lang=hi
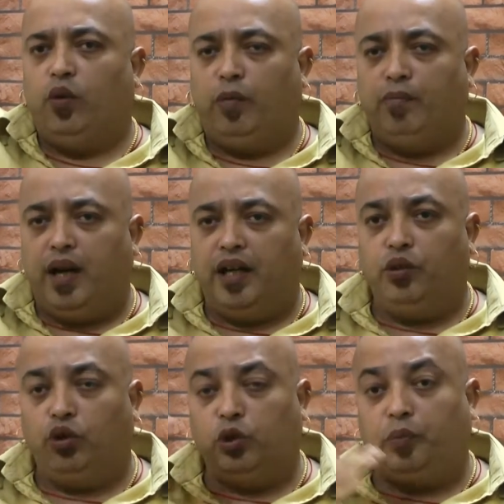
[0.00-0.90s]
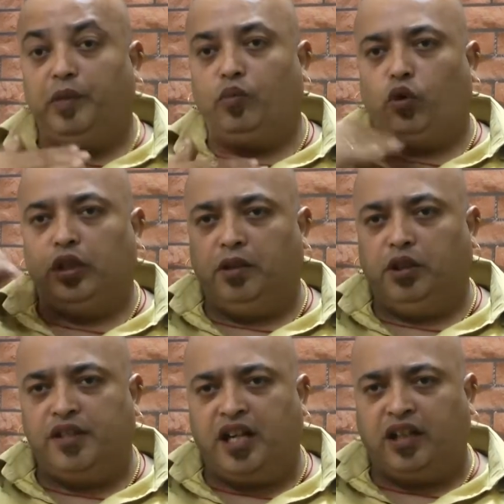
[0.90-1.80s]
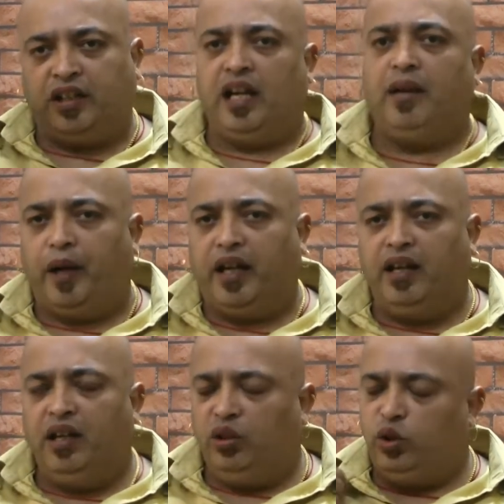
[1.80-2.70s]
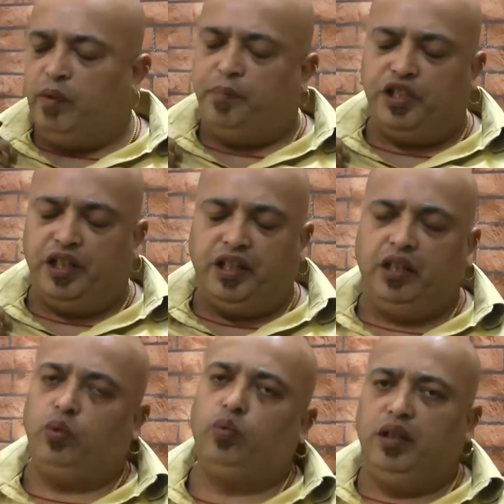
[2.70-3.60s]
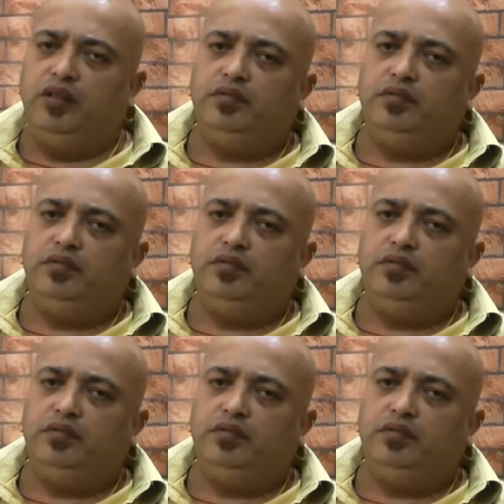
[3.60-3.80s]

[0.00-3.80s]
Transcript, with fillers: और मान योग सुप्रीम कोर्ट का कोई दरवाज़ा खटखटाना पड़ा तो मैं पीछे नहीं हटूँगा